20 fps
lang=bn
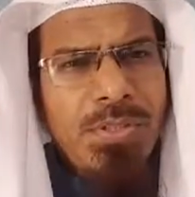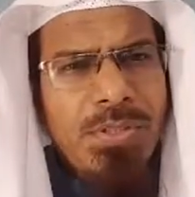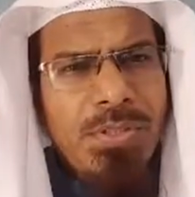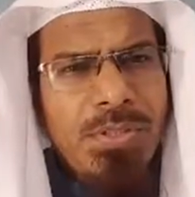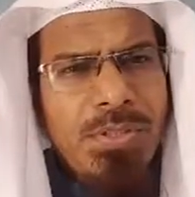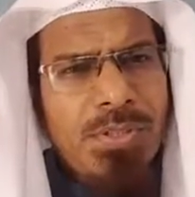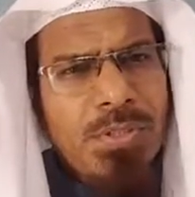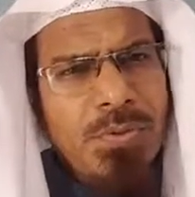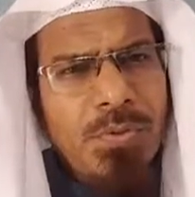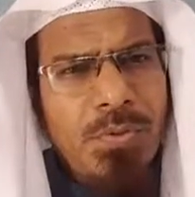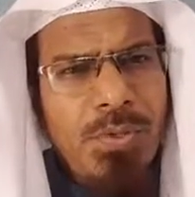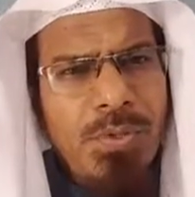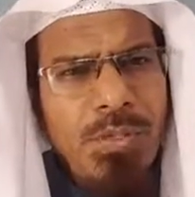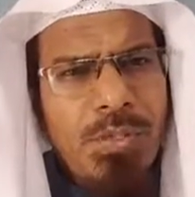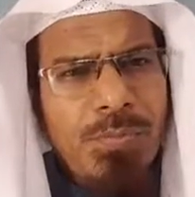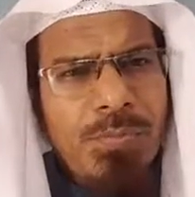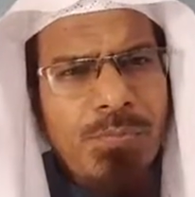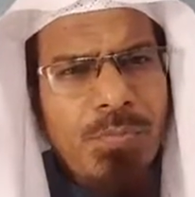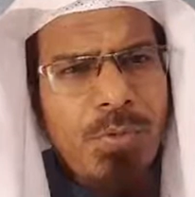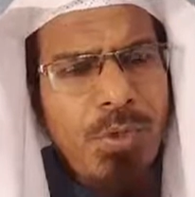যেগুলি
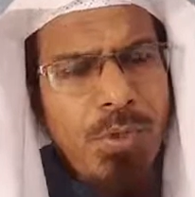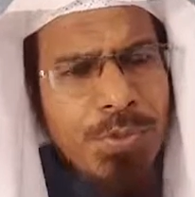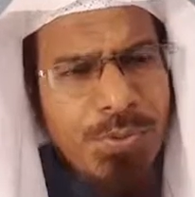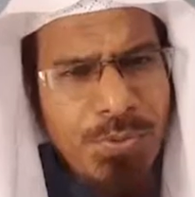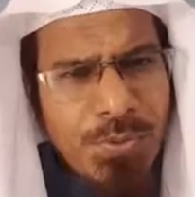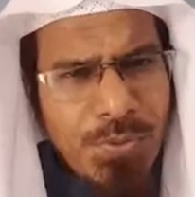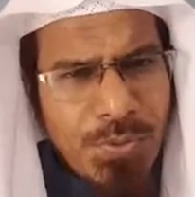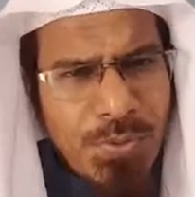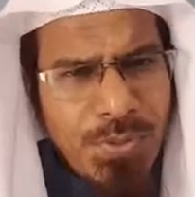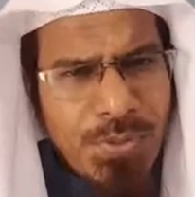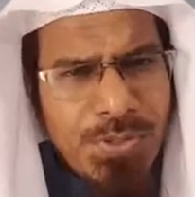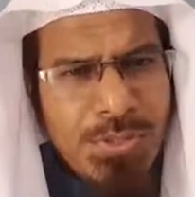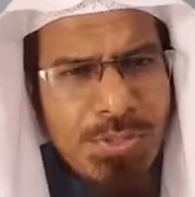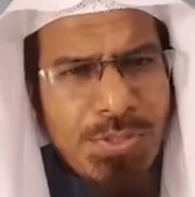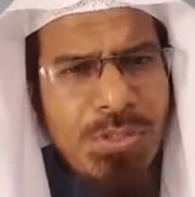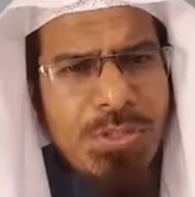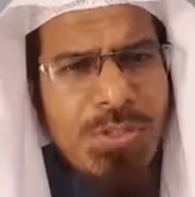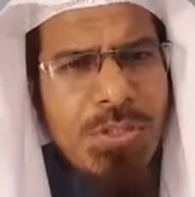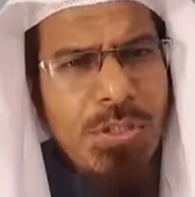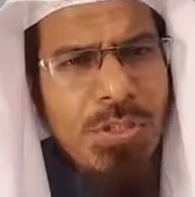পথ রয়েছে
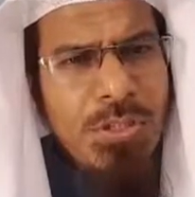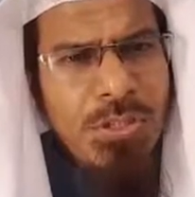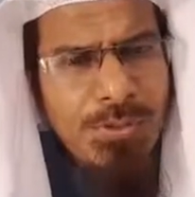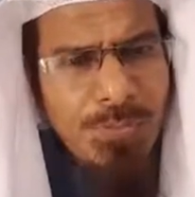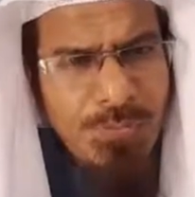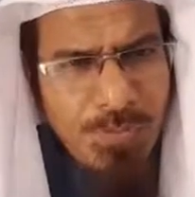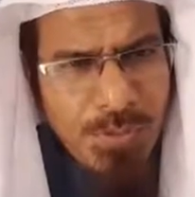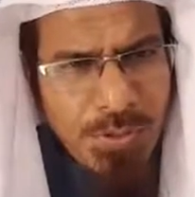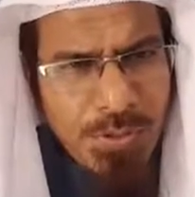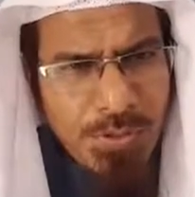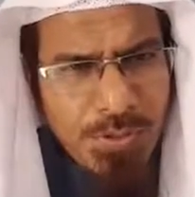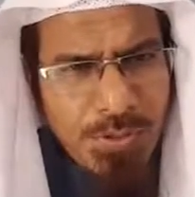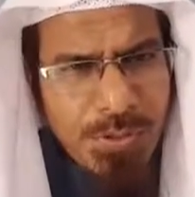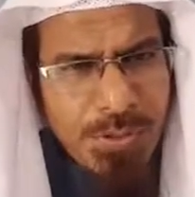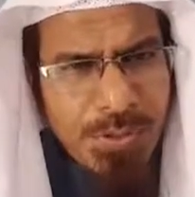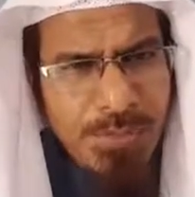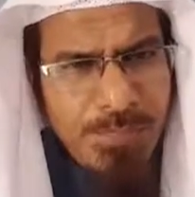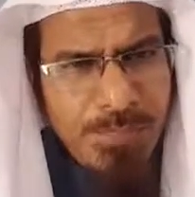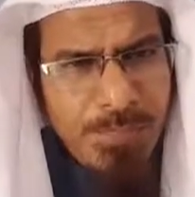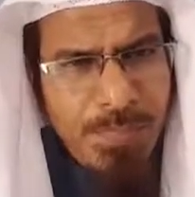সহজ পথ
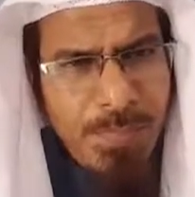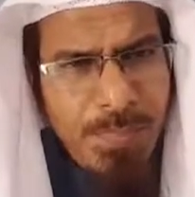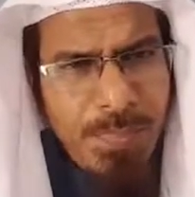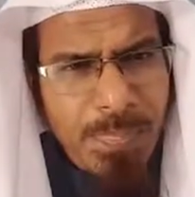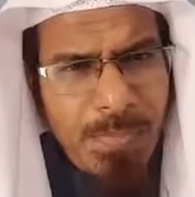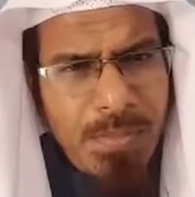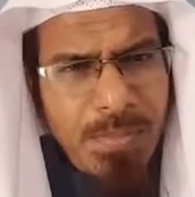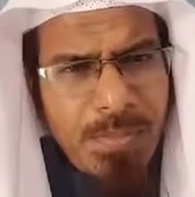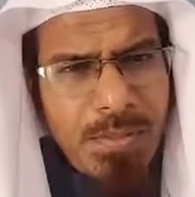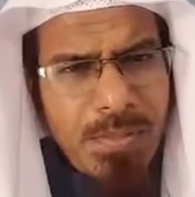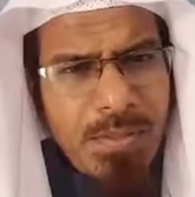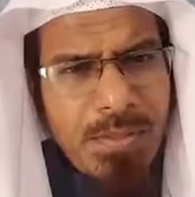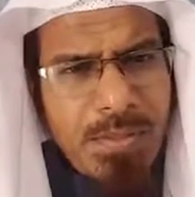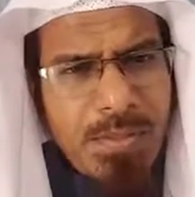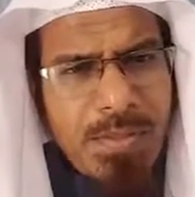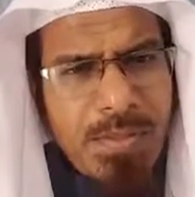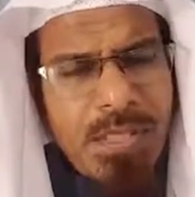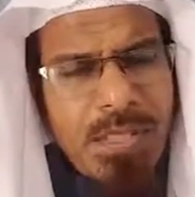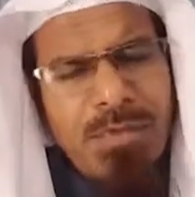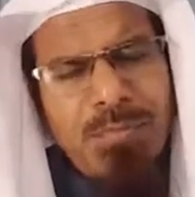
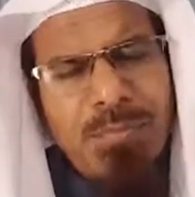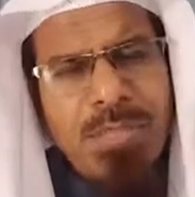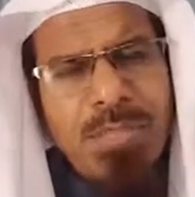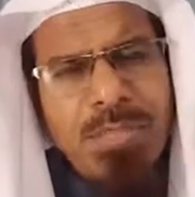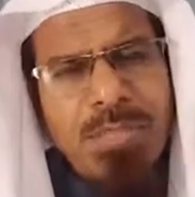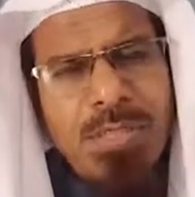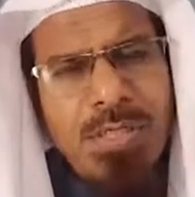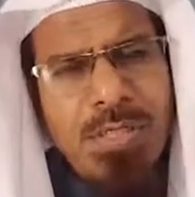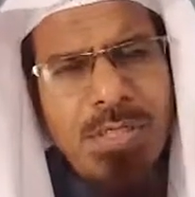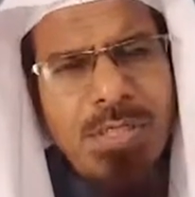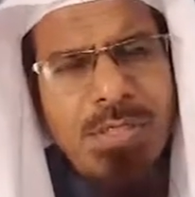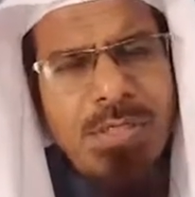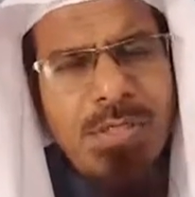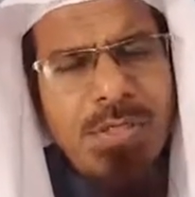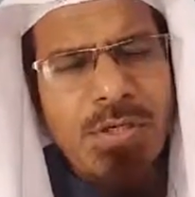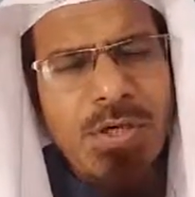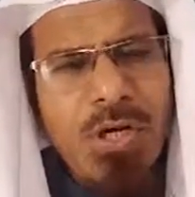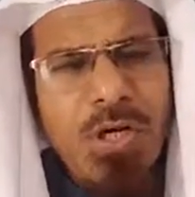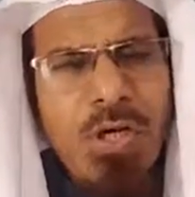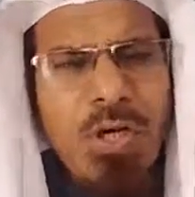তার মাঝে একটি
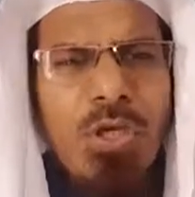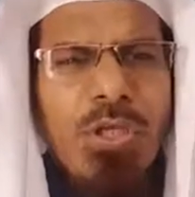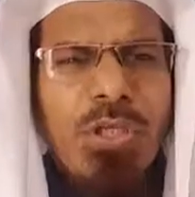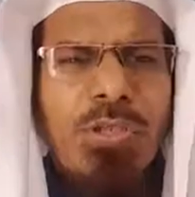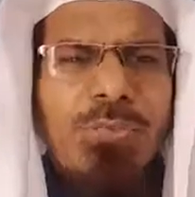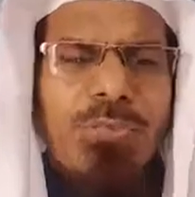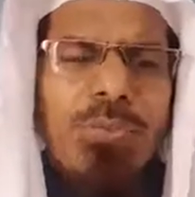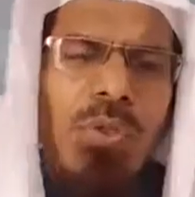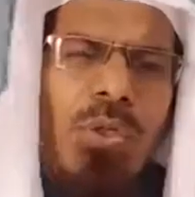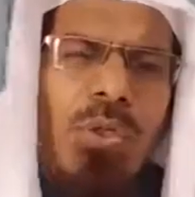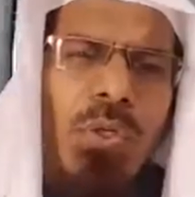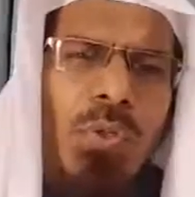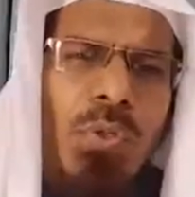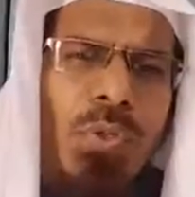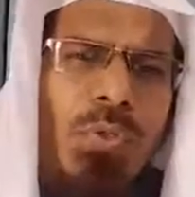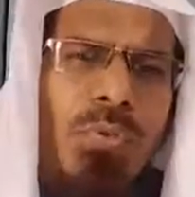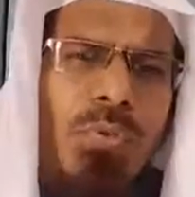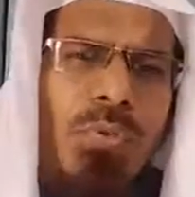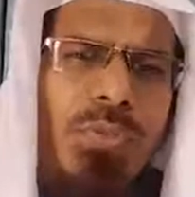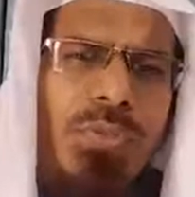অন্যতম হল
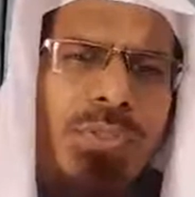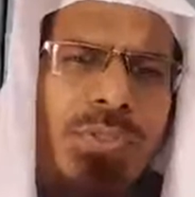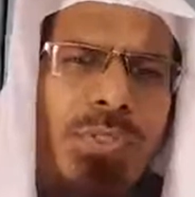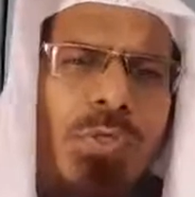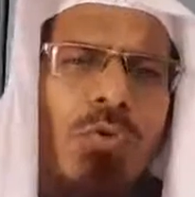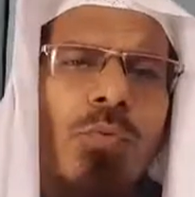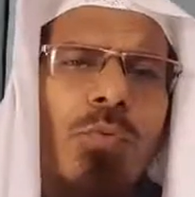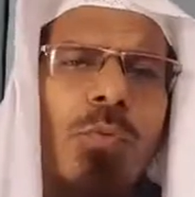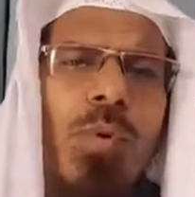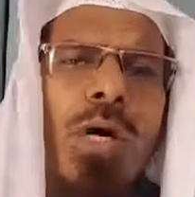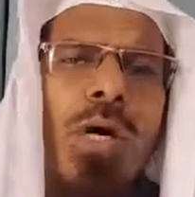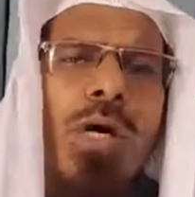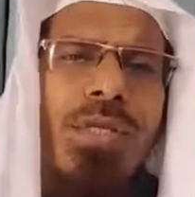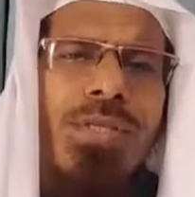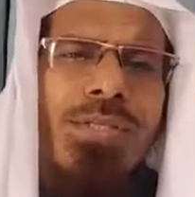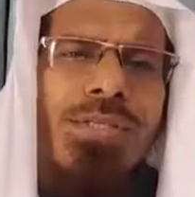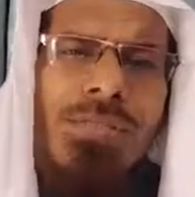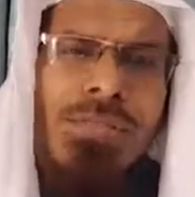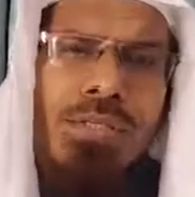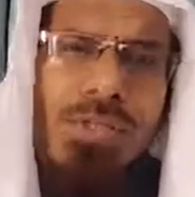তৌবা
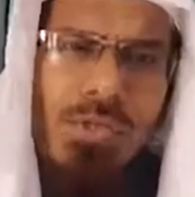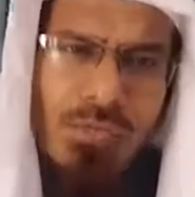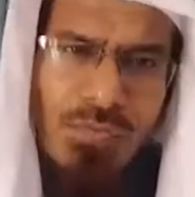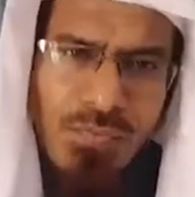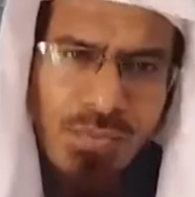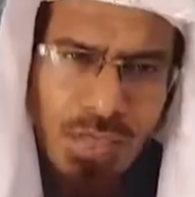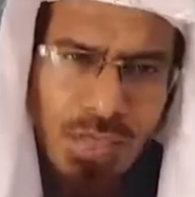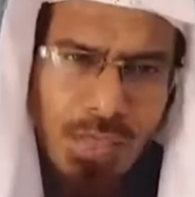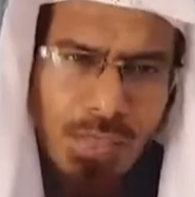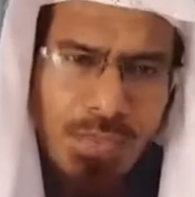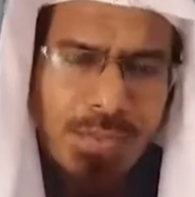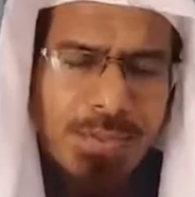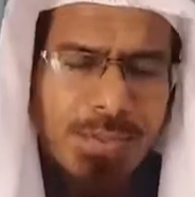ইস্তেফার